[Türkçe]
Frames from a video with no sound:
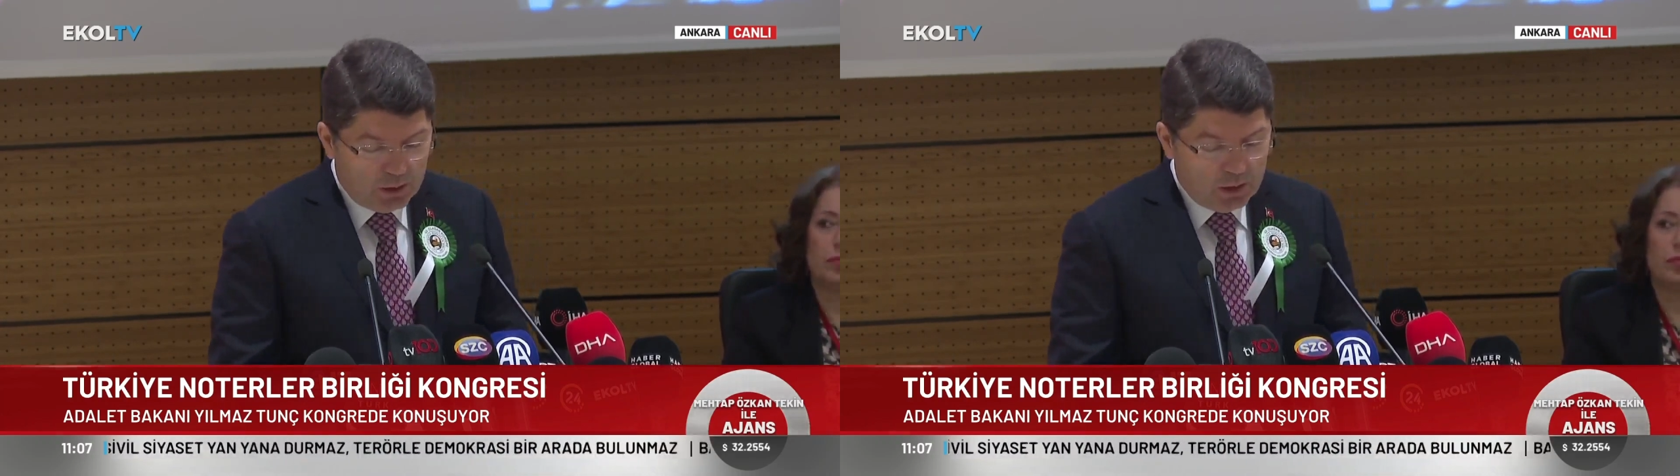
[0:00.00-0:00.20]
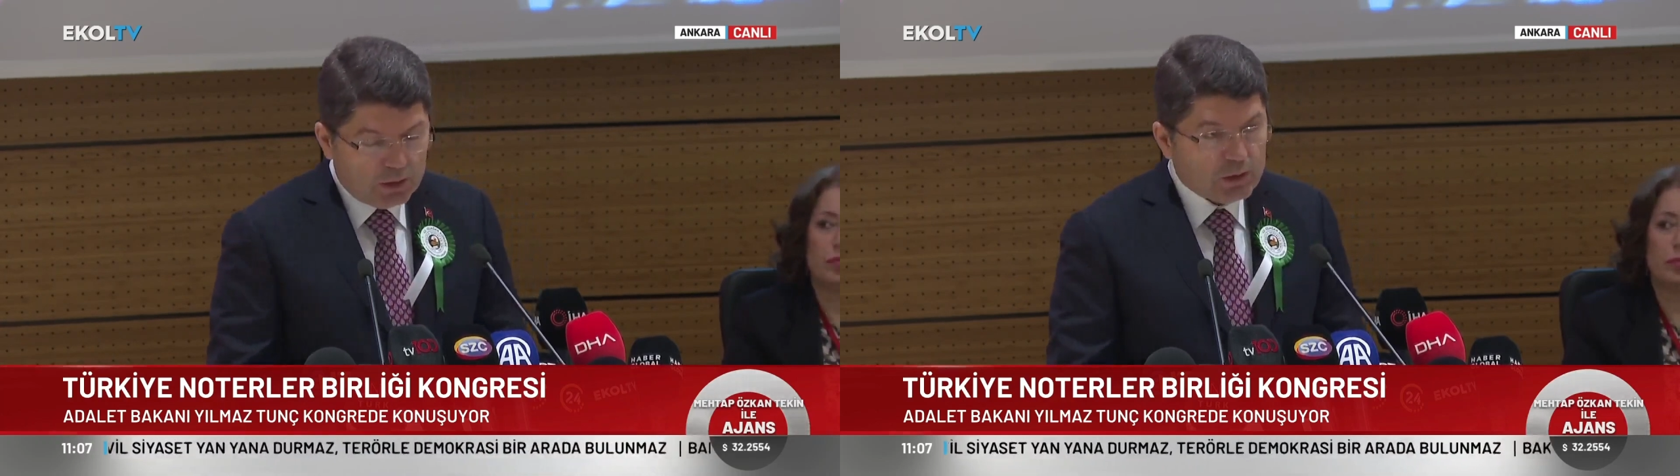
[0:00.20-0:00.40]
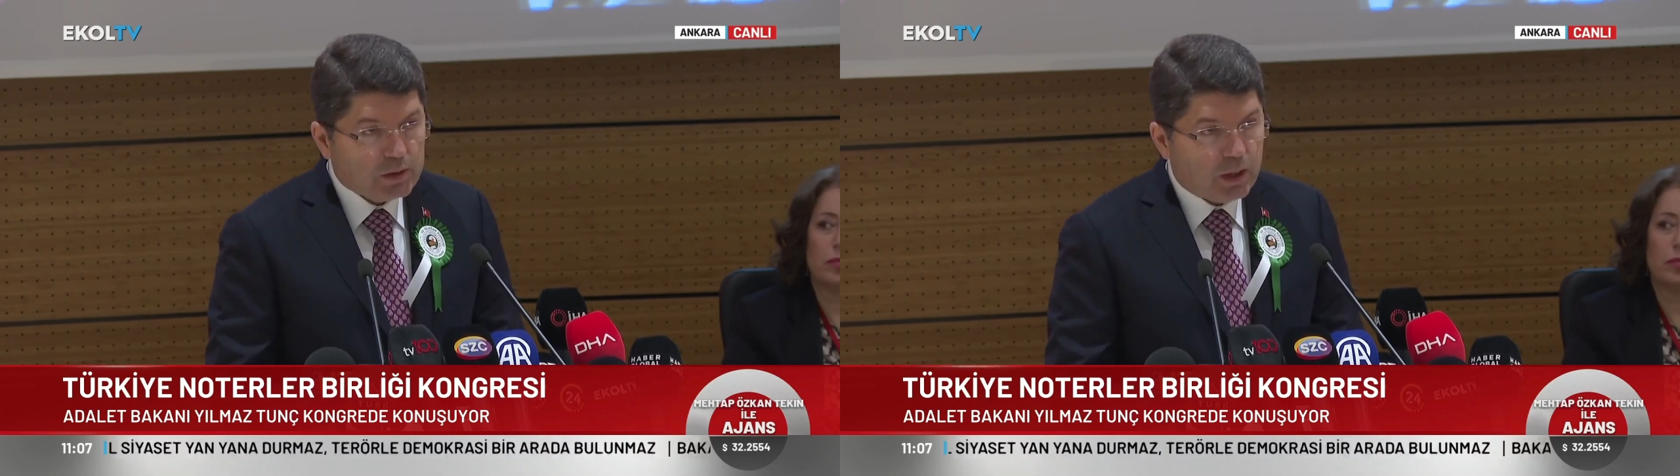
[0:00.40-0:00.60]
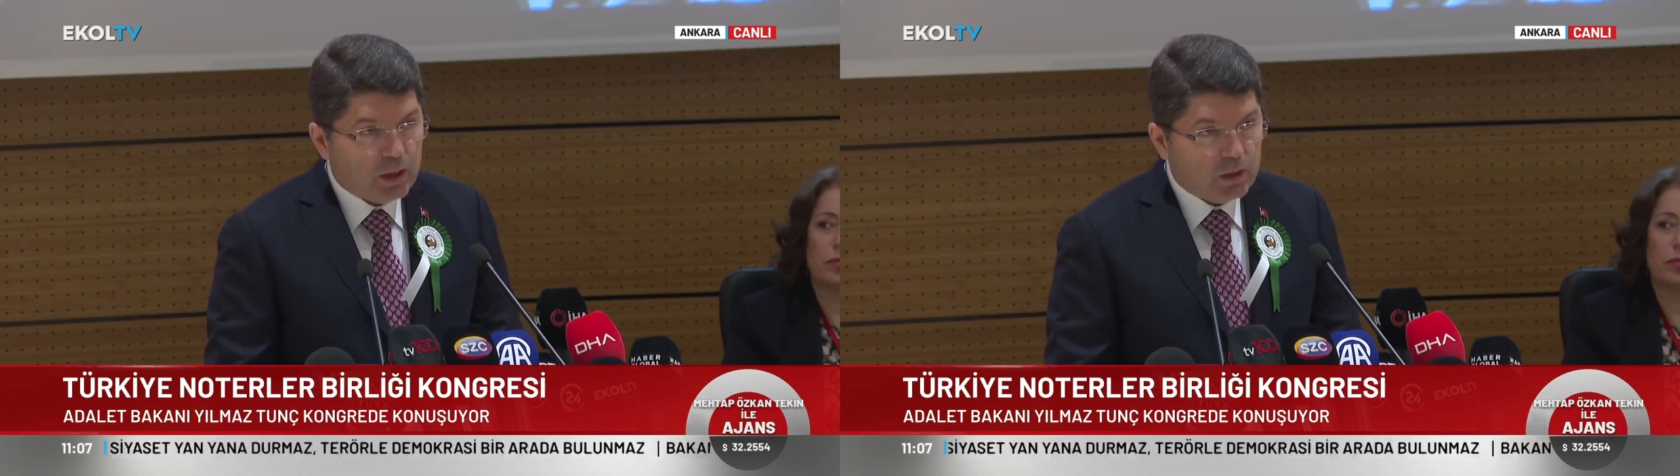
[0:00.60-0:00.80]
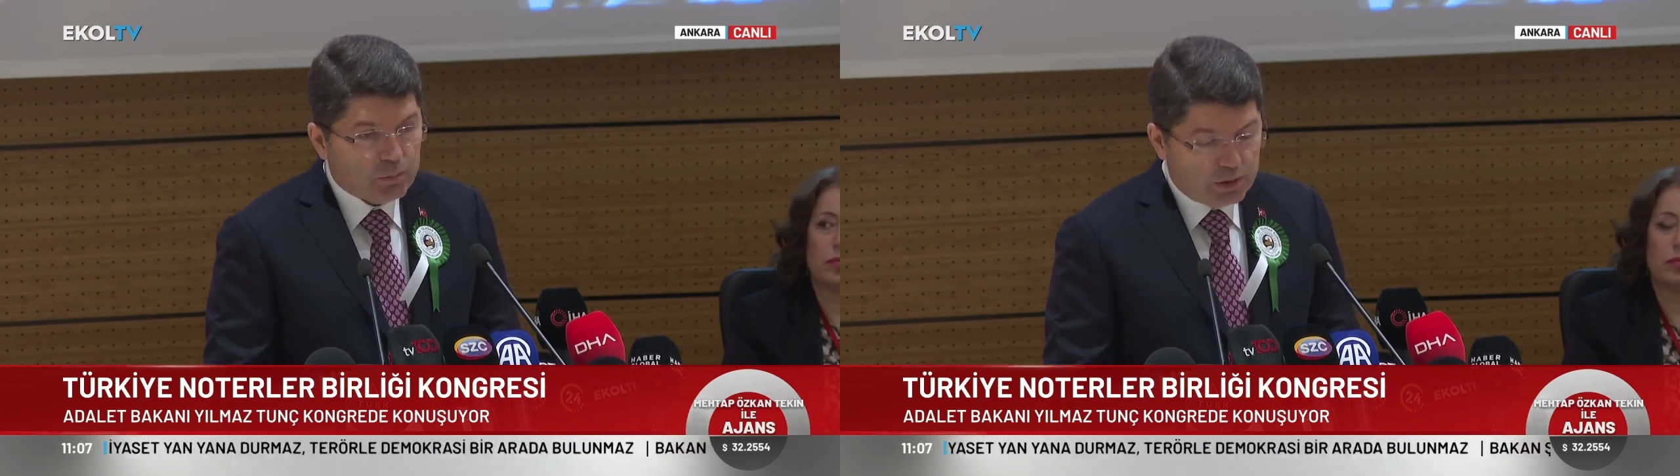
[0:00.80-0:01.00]

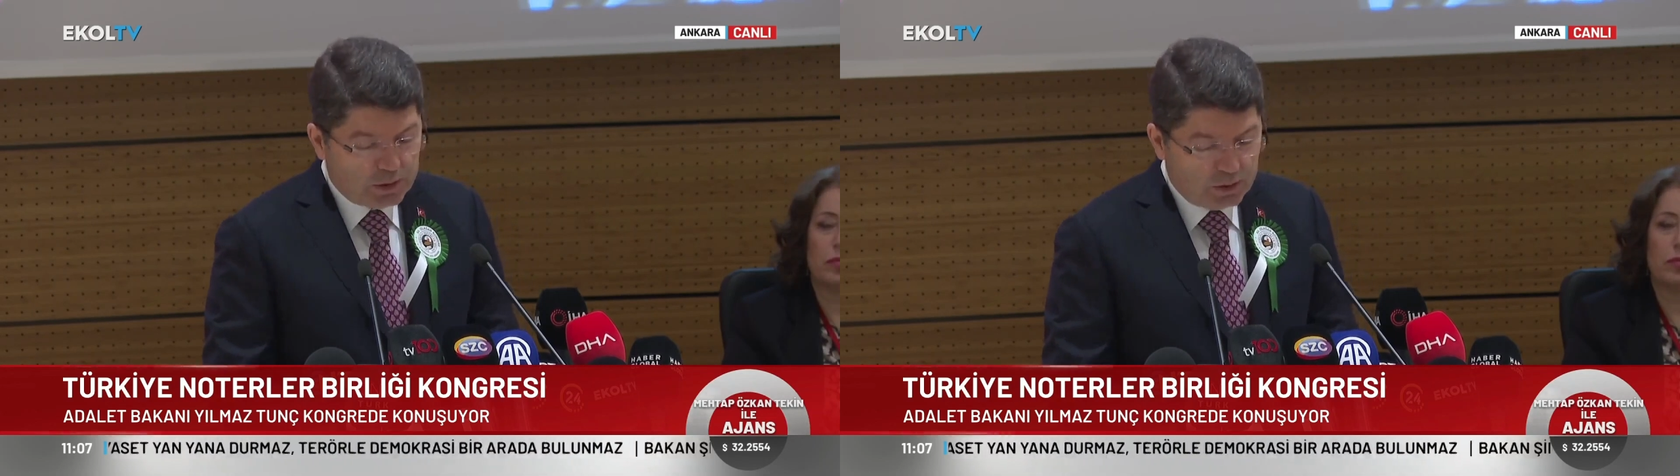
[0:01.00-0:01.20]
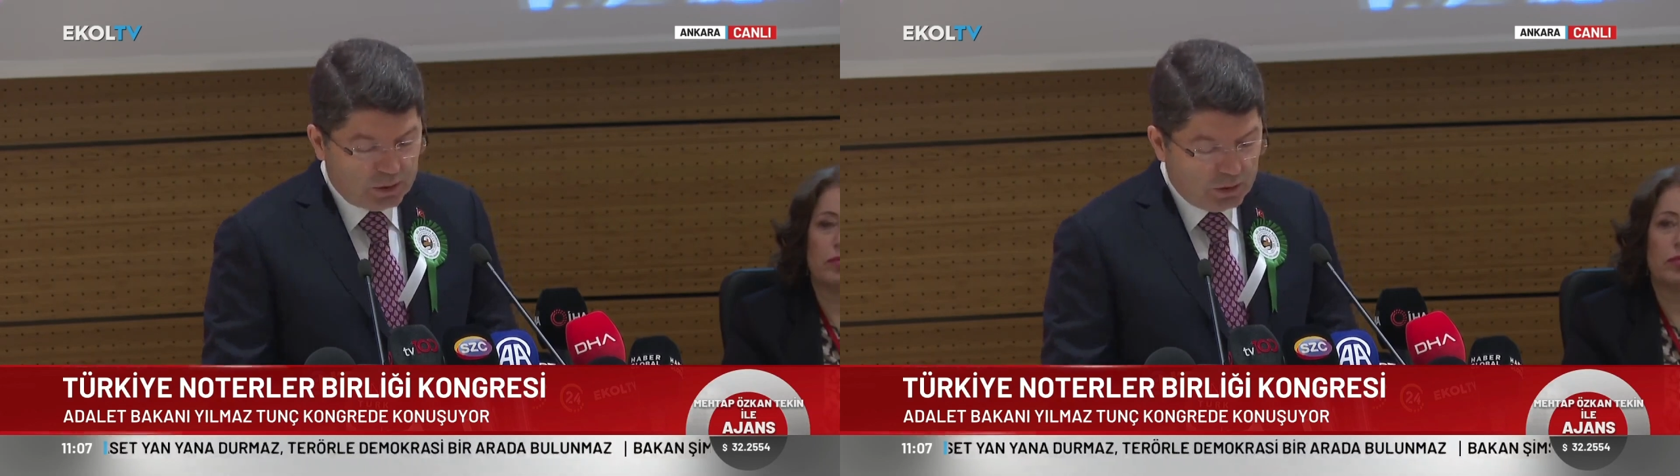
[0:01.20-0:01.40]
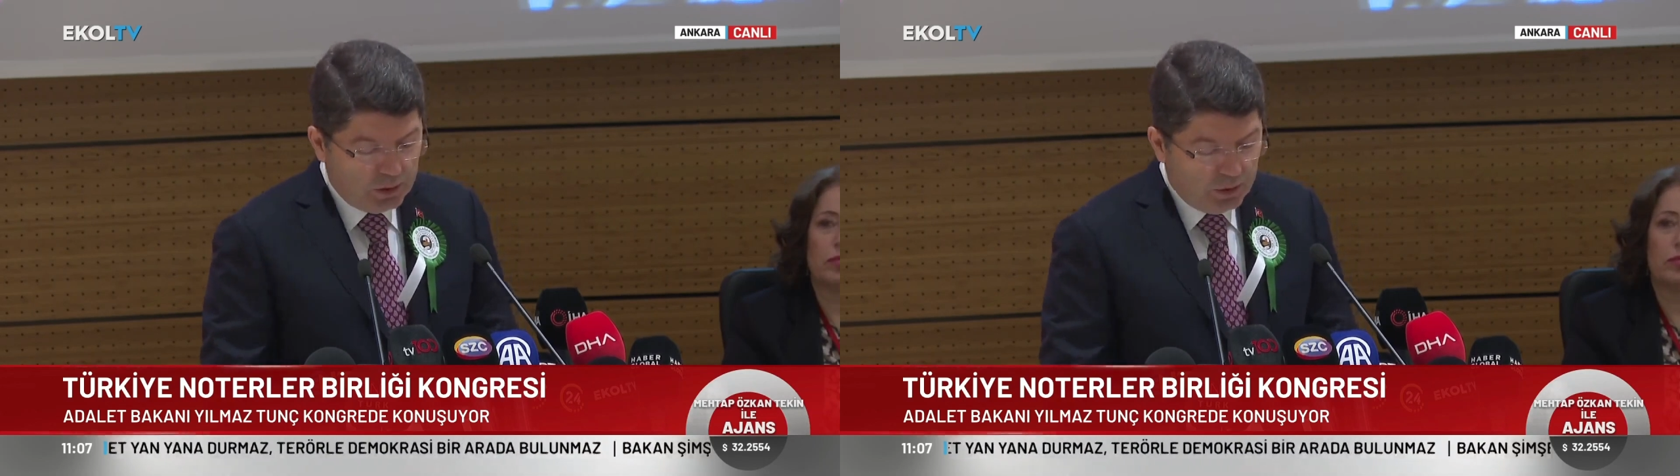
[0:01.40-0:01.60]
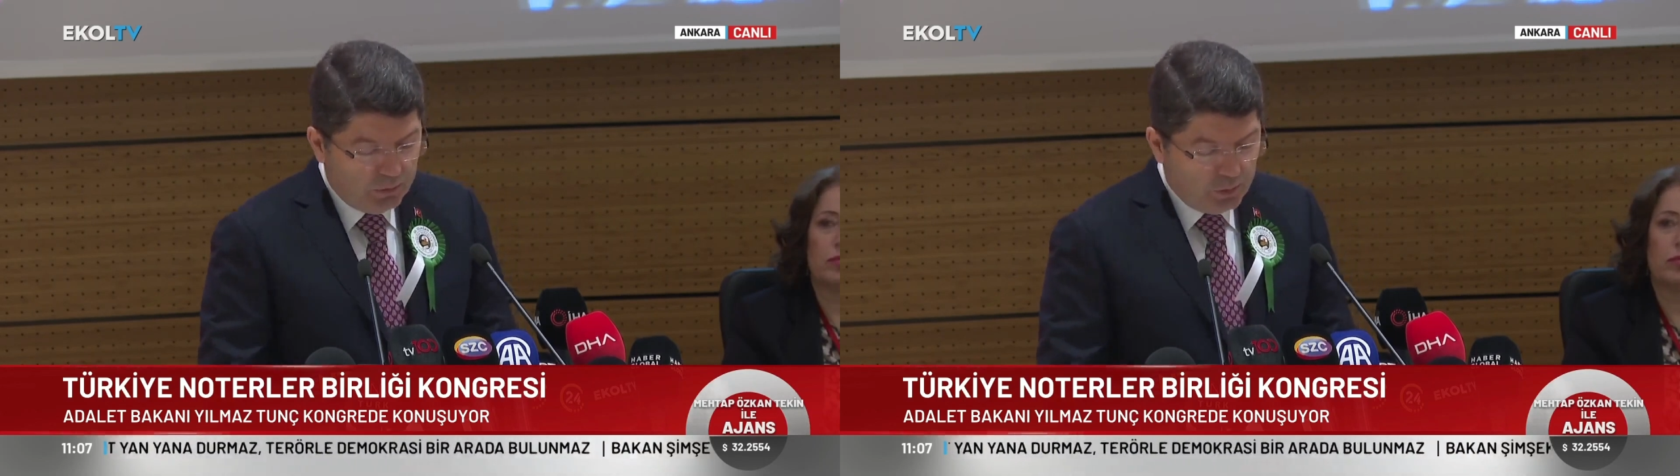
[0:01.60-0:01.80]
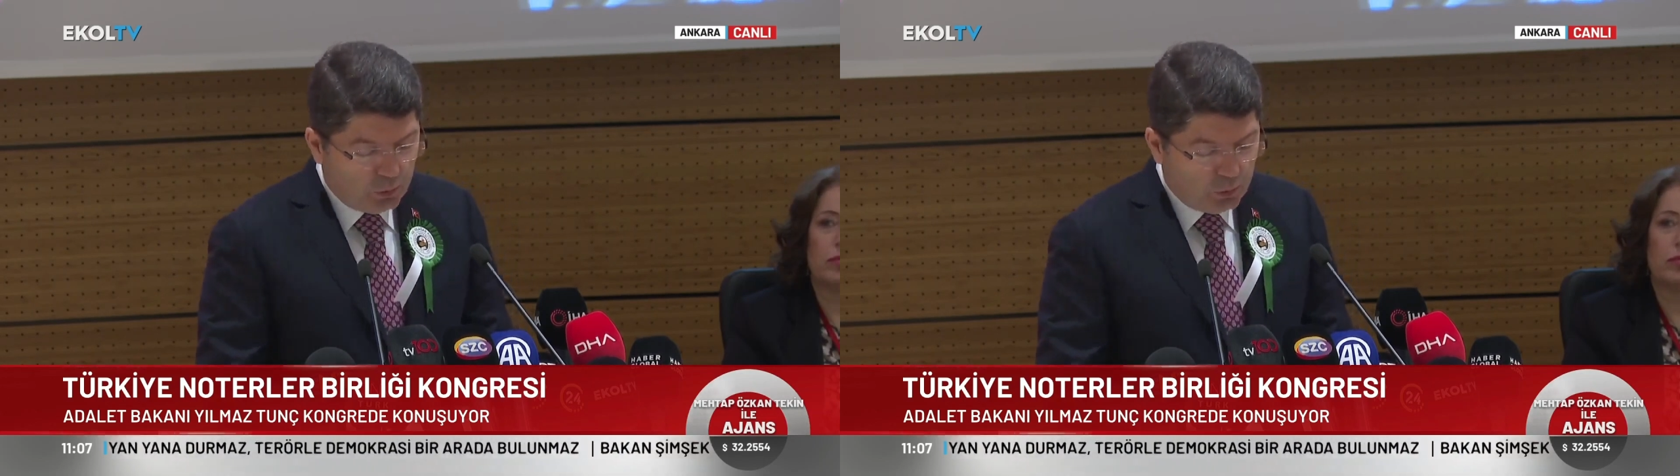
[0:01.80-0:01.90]
adaletin sağlanması